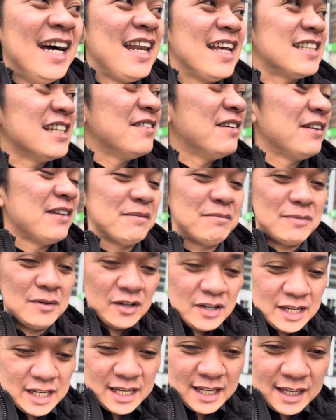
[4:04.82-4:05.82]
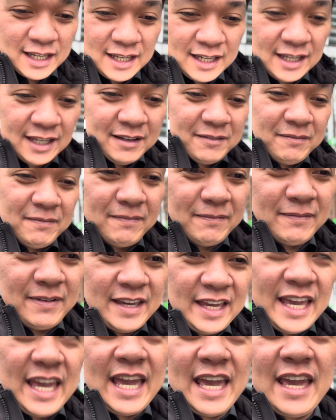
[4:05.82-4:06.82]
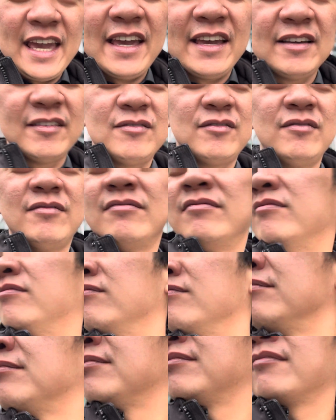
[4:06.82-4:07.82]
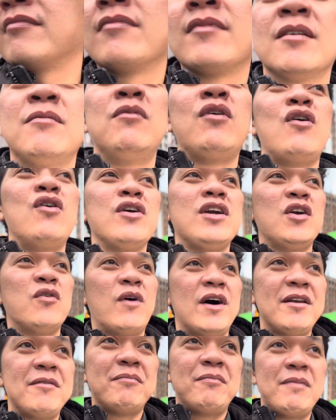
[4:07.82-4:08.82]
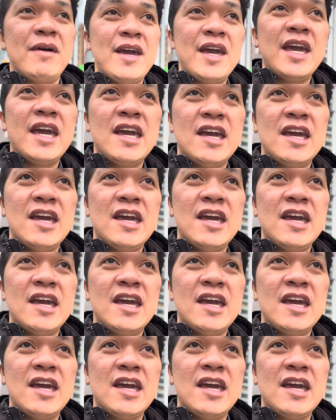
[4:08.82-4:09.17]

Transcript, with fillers: Plus, eh, baby boy. Be. Ano kung iwan, be?